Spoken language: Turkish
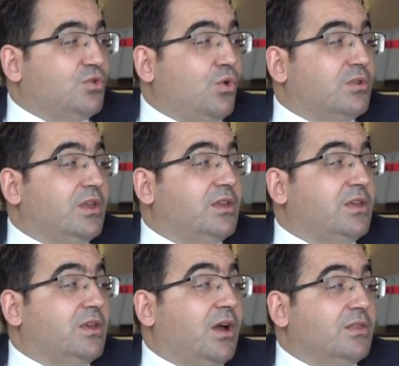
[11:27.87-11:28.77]

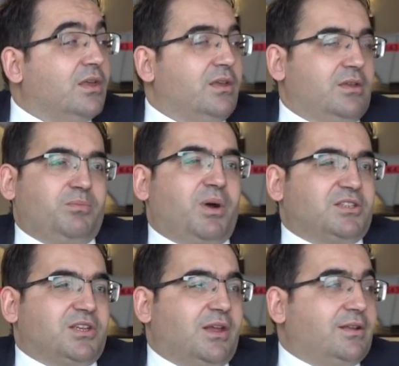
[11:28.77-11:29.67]
Oradaki ana
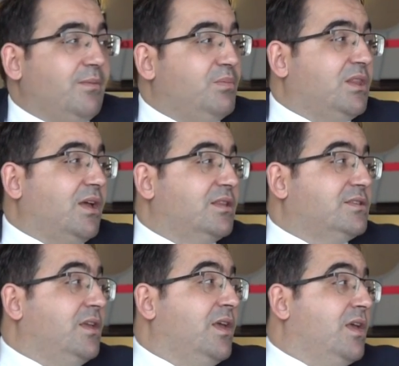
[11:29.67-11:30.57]
parçalardan bir
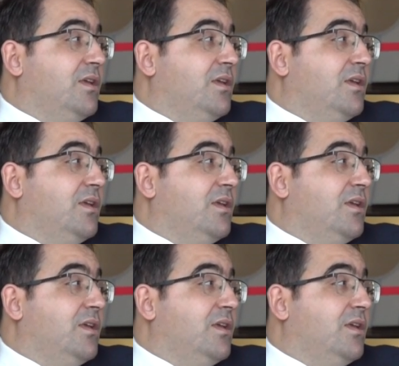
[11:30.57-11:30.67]
tanesi.